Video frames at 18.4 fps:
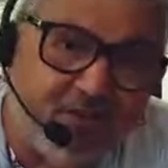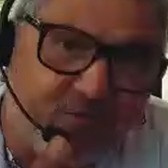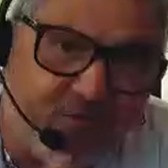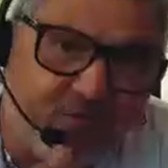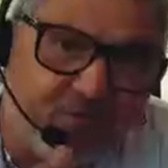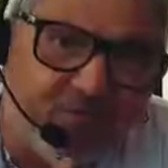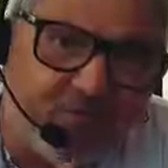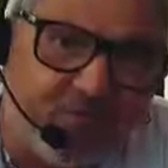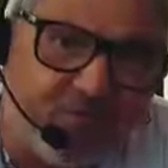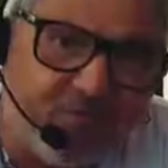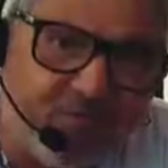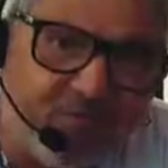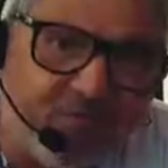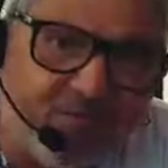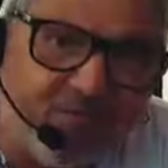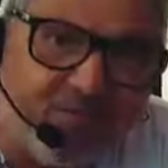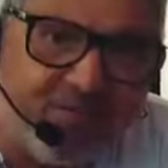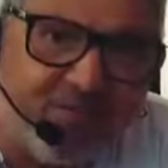Conto com
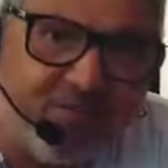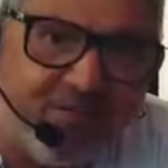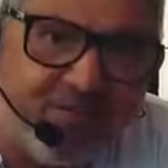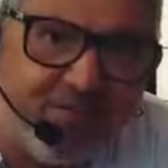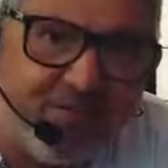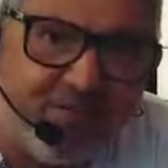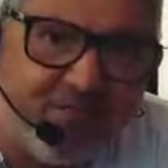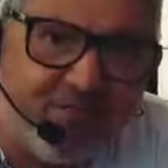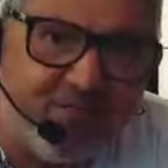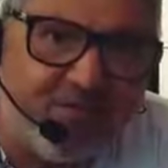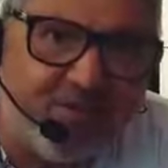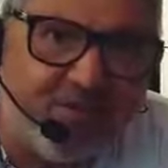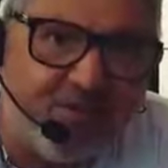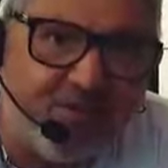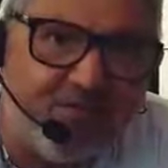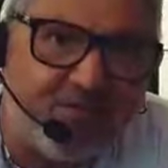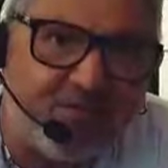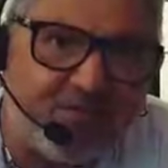você, hein? Vou
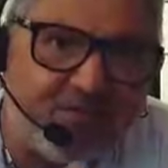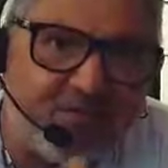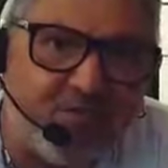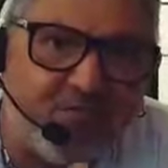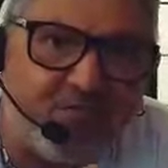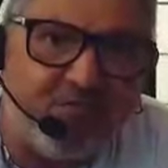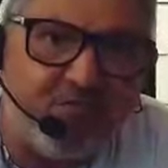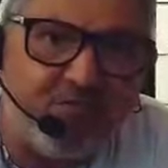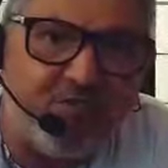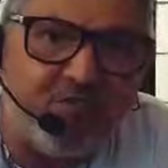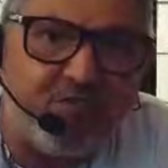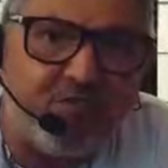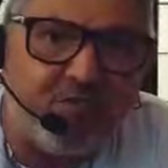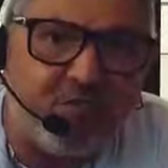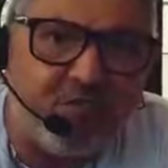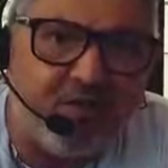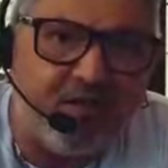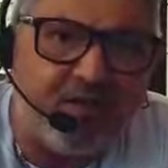querer ver seu
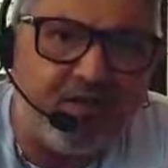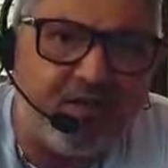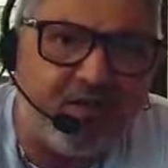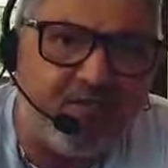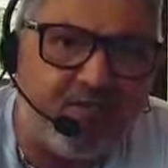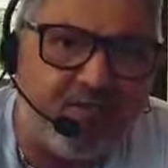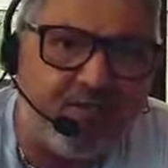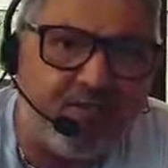vídeo aqui no